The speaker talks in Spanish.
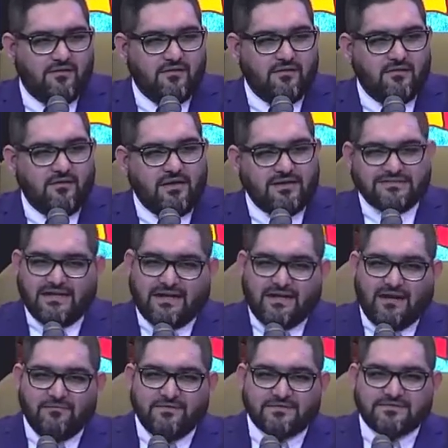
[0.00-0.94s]
Ese era
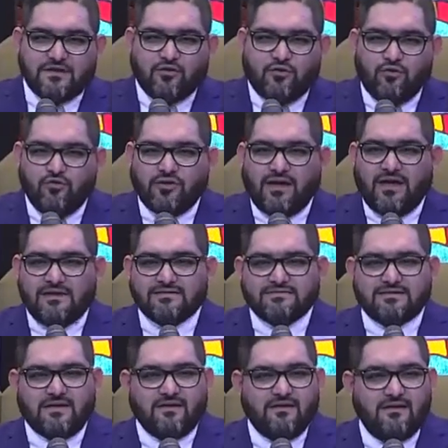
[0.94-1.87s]
el versículo
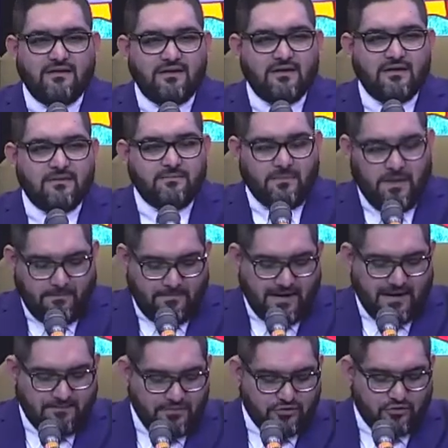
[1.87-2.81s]
15 eh,
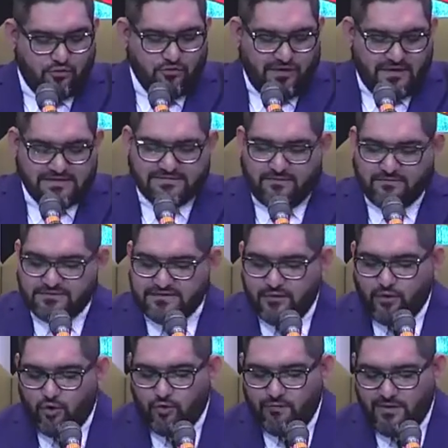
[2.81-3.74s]
capítulo 15,
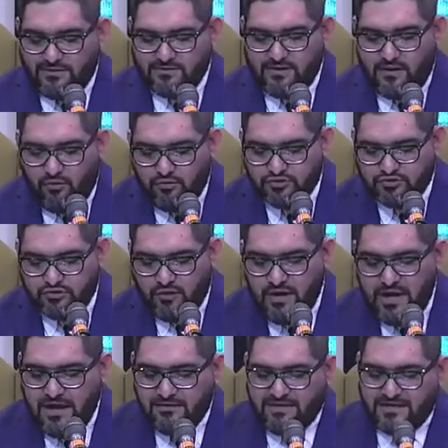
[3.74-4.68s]
versículo 28.
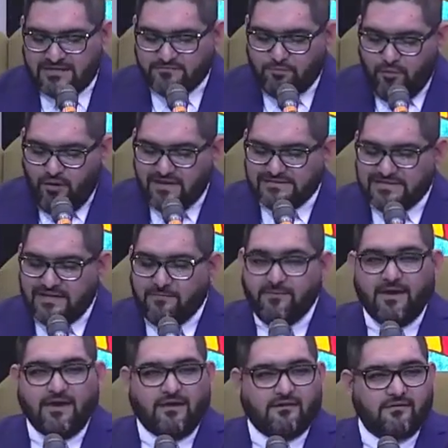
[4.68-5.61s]
Después de
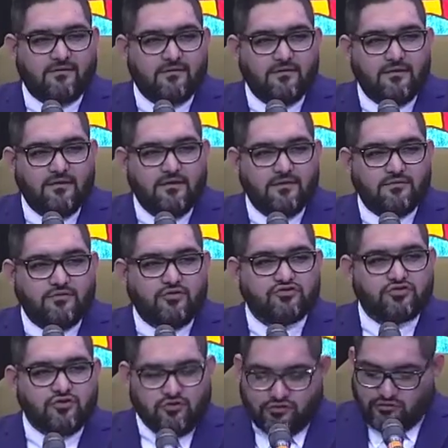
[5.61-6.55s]
ver
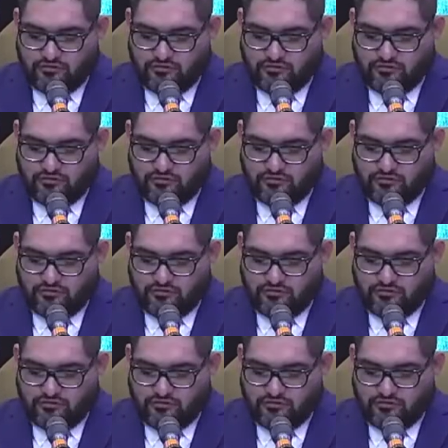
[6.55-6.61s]
nosotros